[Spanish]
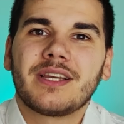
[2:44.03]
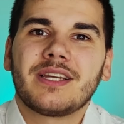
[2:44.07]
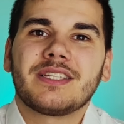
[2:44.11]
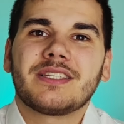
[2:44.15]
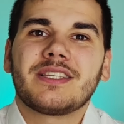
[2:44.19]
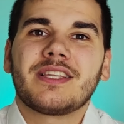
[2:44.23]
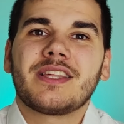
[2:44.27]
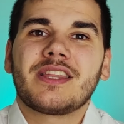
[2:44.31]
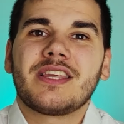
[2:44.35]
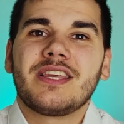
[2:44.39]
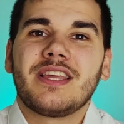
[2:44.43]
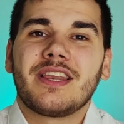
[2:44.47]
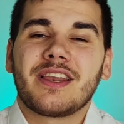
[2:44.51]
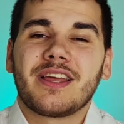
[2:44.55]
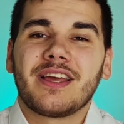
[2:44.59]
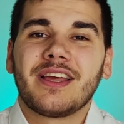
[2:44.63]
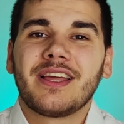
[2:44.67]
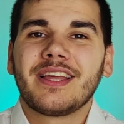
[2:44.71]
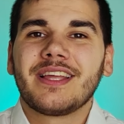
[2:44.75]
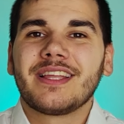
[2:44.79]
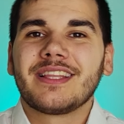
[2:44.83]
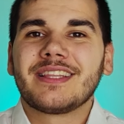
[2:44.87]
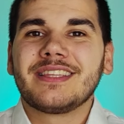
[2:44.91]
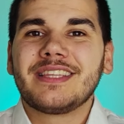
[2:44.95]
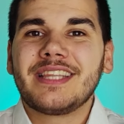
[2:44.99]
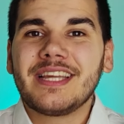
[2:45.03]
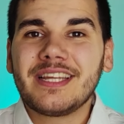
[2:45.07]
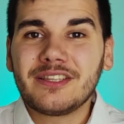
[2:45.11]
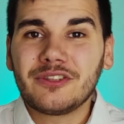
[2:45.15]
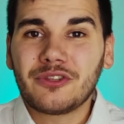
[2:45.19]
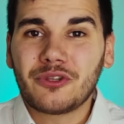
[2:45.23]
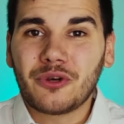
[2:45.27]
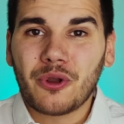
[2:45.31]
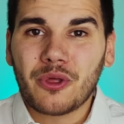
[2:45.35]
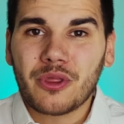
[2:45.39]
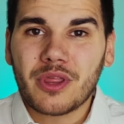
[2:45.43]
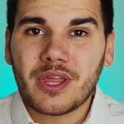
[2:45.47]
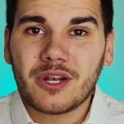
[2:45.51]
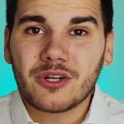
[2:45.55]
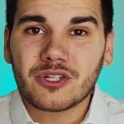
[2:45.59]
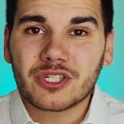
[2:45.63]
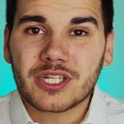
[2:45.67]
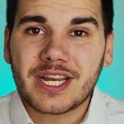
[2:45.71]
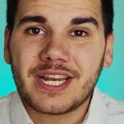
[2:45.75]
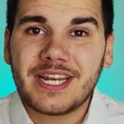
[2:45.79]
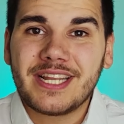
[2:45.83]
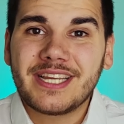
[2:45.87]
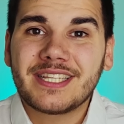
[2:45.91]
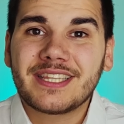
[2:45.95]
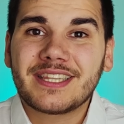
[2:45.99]
es decir, dentro de los
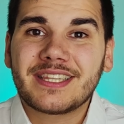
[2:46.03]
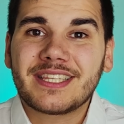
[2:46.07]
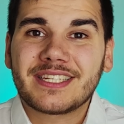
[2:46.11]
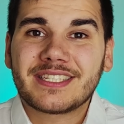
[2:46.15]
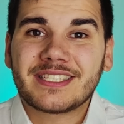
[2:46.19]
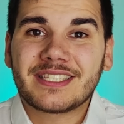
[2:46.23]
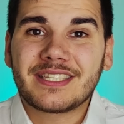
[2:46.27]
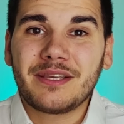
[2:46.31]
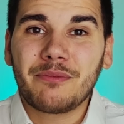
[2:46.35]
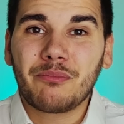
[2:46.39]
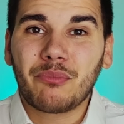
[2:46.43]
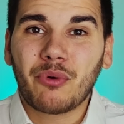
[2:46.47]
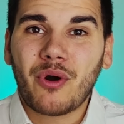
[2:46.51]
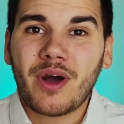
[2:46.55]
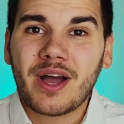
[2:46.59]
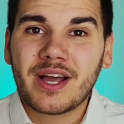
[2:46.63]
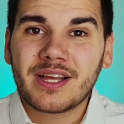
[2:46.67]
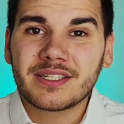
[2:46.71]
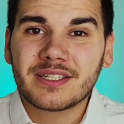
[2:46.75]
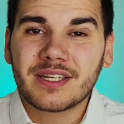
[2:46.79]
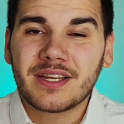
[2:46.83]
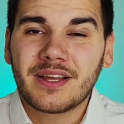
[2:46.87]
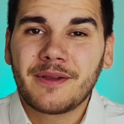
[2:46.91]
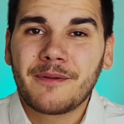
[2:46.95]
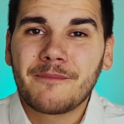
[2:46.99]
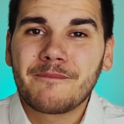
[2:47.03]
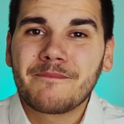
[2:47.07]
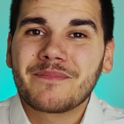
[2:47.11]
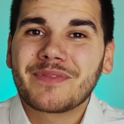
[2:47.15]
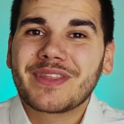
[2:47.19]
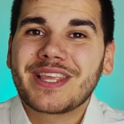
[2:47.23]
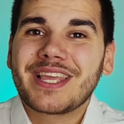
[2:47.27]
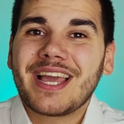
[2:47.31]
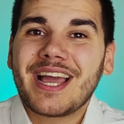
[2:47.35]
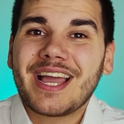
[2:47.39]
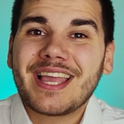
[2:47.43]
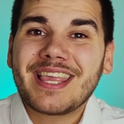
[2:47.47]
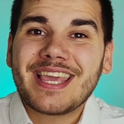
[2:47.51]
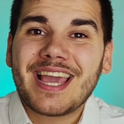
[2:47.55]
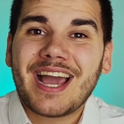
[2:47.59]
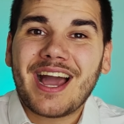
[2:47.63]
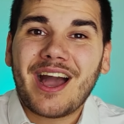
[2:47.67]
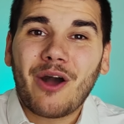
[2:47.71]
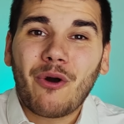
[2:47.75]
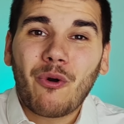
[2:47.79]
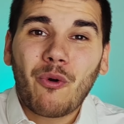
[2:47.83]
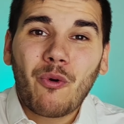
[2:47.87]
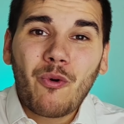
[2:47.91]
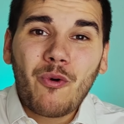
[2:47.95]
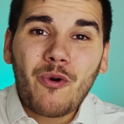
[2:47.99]
clientes tipo A, que
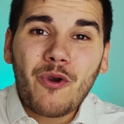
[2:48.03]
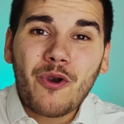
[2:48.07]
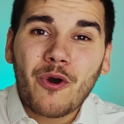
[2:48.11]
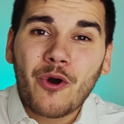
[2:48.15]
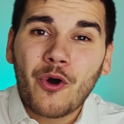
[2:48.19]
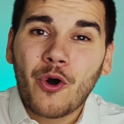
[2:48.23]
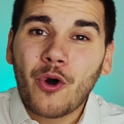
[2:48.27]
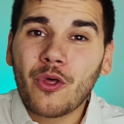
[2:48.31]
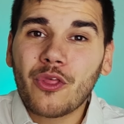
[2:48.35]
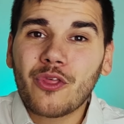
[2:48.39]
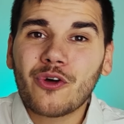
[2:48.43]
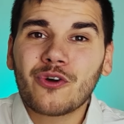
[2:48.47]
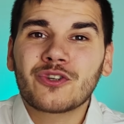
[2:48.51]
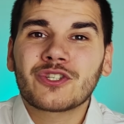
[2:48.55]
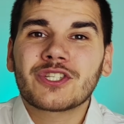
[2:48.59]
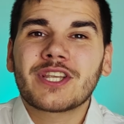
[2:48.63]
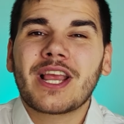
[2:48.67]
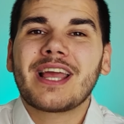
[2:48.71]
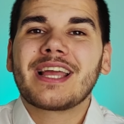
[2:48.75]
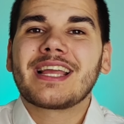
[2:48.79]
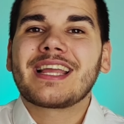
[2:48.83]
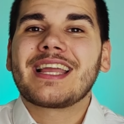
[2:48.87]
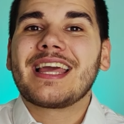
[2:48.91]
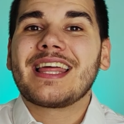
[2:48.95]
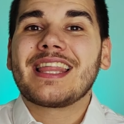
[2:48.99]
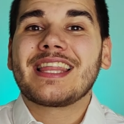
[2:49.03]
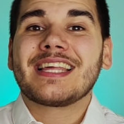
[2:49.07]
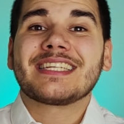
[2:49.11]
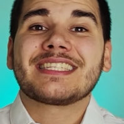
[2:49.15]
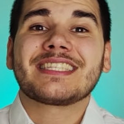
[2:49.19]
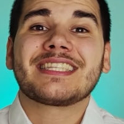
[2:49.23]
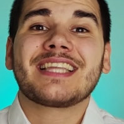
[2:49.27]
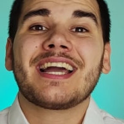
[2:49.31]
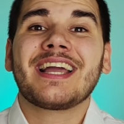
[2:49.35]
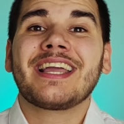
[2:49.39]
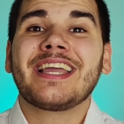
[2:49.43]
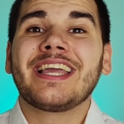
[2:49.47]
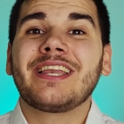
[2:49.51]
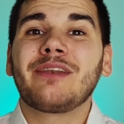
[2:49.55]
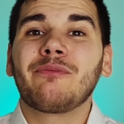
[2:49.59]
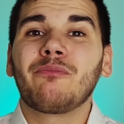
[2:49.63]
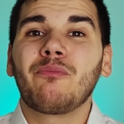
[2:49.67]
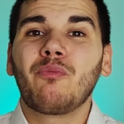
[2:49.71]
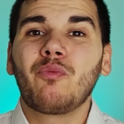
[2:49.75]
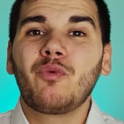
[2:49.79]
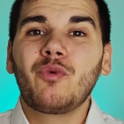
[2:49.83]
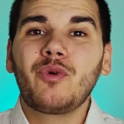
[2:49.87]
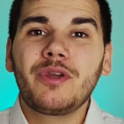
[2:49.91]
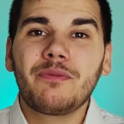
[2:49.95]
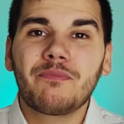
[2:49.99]
haya uno o dos que
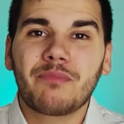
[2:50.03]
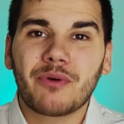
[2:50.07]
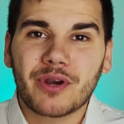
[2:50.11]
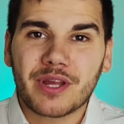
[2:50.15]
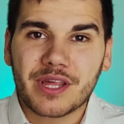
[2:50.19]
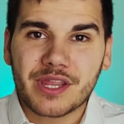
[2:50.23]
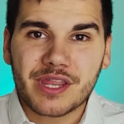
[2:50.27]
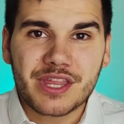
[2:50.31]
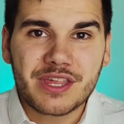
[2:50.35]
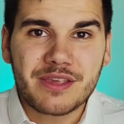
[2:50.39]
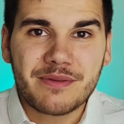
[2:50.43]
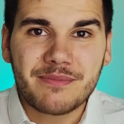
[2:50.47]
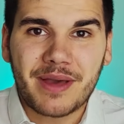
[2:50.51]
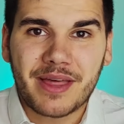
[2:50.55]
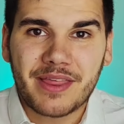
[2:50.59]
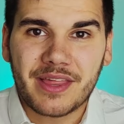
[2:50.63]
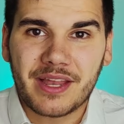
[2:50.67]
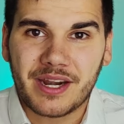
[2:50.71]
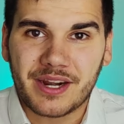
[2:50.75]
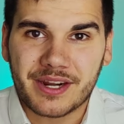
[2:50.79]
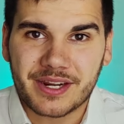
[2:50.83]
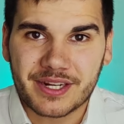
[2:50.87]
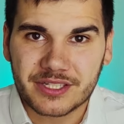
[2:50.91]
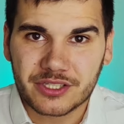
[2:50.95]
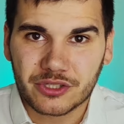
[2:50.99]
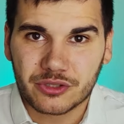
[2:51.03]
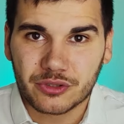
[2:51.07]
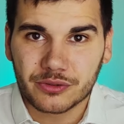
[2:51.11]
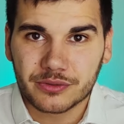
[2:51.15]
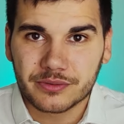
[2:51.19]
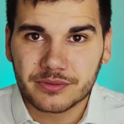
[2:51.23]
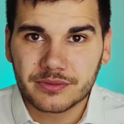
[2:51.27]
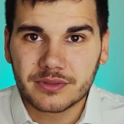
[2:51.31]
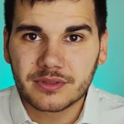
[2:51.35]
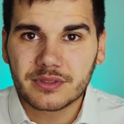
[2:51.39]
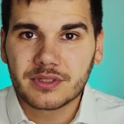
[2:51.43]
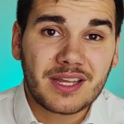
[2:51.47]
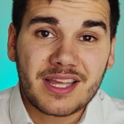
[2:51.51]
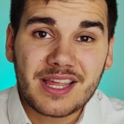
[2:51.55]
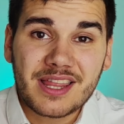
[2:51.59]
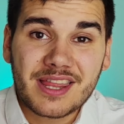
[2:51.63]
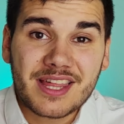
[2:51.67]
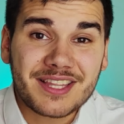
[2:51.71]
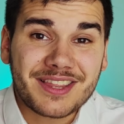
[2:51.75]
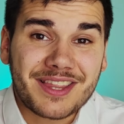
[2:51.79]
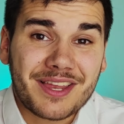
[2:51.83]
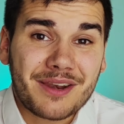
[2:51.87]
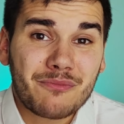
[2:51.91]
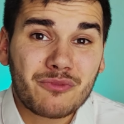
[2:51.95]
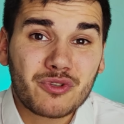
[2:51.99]
destaquen muy por encima del resto.
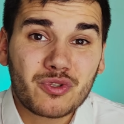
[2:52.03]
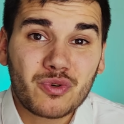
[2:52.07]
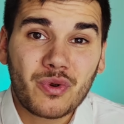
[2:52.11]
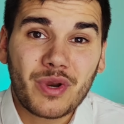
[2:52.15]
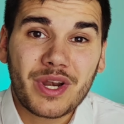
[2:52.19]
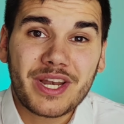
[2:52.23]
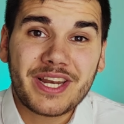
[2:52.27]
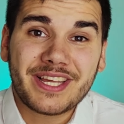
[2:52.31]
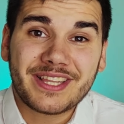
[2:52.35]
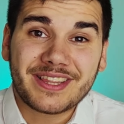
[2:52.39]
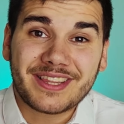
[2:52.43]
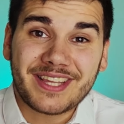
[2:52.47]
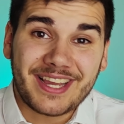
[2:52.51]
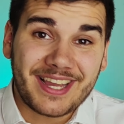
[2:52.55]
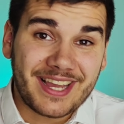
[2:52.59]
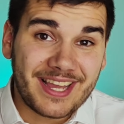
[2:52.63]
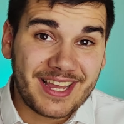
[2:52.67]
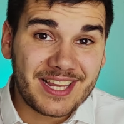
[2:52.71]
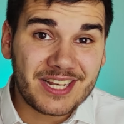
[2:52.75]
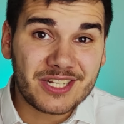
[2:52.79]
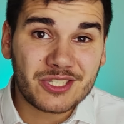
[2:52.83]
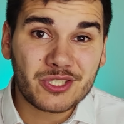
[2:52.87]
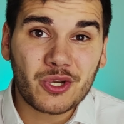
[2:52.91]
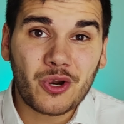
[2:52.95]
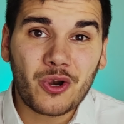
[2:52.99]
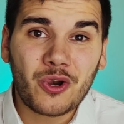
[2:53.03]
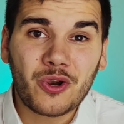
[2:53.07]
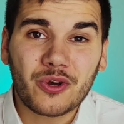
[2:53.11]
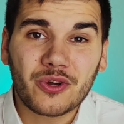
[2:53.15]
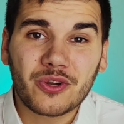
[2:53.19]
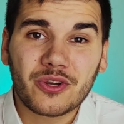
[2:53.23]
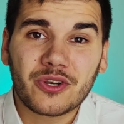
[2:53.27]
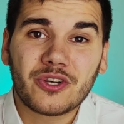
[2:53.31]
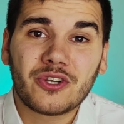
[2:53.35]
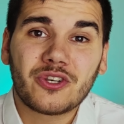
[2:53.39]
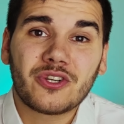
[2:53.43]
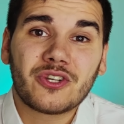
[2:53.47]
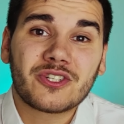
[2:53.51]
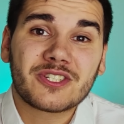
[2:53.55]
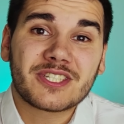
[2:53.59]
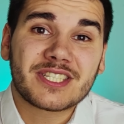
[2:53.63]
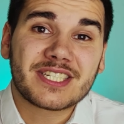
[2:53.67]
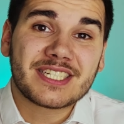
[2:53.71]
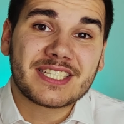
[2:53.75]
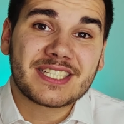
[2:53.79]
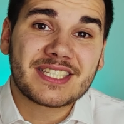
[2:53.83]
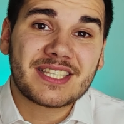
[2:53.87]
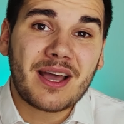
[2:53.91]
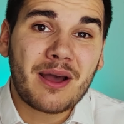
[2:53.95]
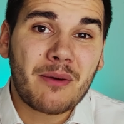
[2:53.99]
Quizá tenemos un cliente que él solo nos
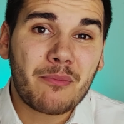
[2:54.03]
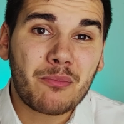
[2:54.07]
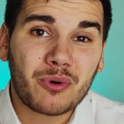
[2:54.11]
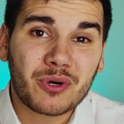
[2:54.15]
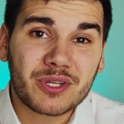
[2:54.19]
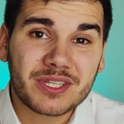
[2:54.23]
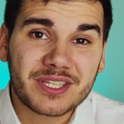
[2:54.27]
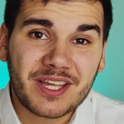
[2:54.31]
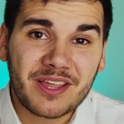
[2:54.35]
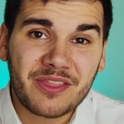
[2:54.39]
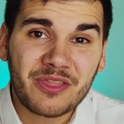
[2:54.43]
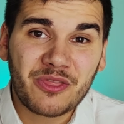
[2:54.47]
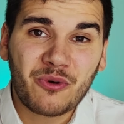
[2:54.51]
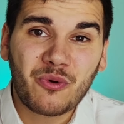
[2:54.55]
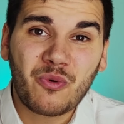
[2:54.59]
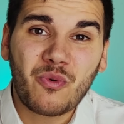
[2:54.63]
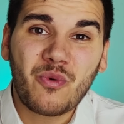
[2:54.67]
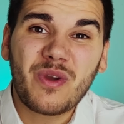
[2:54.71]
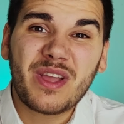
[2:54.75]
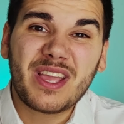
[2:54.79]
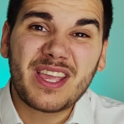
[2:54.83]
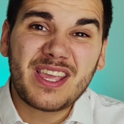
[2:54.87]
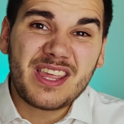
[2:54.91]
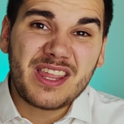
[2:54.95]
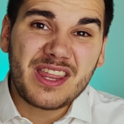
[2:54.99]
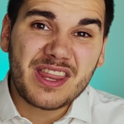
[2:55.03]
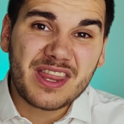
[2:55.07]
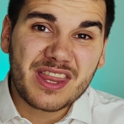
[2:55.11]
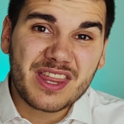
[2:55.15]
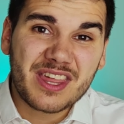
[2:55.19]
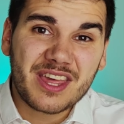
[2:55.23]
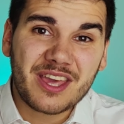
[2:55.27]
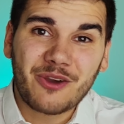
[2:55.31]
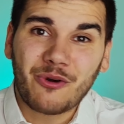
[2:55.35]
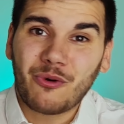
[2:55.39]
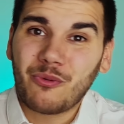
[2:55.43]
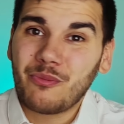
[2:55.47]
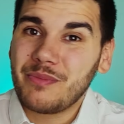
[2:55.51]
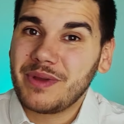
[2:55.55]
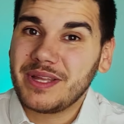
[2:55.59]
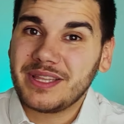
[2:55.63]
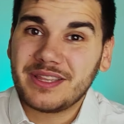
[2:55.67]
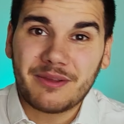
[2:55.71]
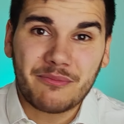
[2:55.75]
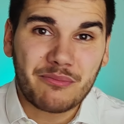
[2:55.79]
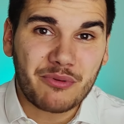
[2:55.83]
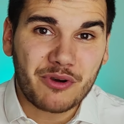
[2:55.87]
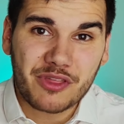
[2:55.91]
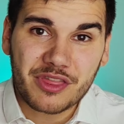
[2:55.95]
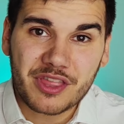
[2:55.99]
está aportando un 15 o un
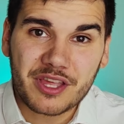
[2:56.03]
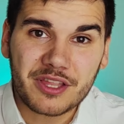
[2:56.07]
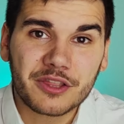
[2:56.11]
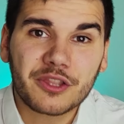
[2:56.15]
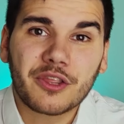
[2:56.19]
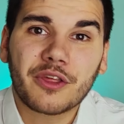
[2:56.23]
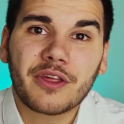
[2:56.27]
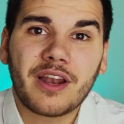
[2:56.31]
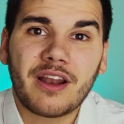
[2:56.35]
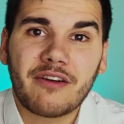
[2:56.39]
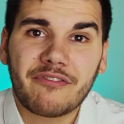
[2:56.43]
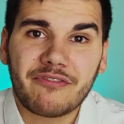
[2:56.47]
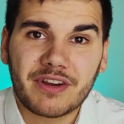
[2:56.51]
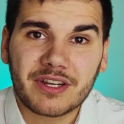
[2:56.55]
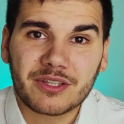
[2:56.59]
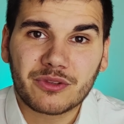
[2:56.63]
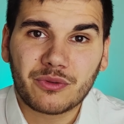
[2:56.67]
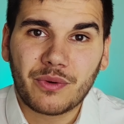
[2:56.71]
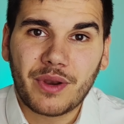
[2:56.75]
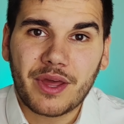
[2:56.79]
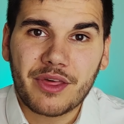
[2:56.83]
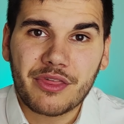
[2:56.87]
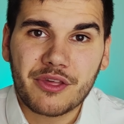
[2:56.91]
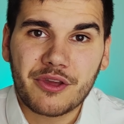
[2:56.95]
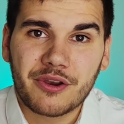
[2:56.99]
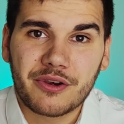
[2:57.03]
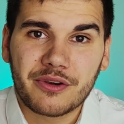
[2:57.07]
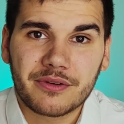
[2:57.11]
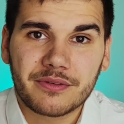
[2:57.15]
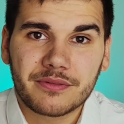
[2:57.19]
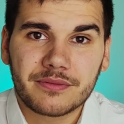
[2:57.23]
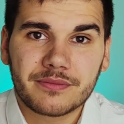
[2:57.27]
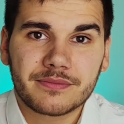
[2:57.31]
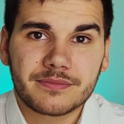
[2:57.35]
20% de la facturación.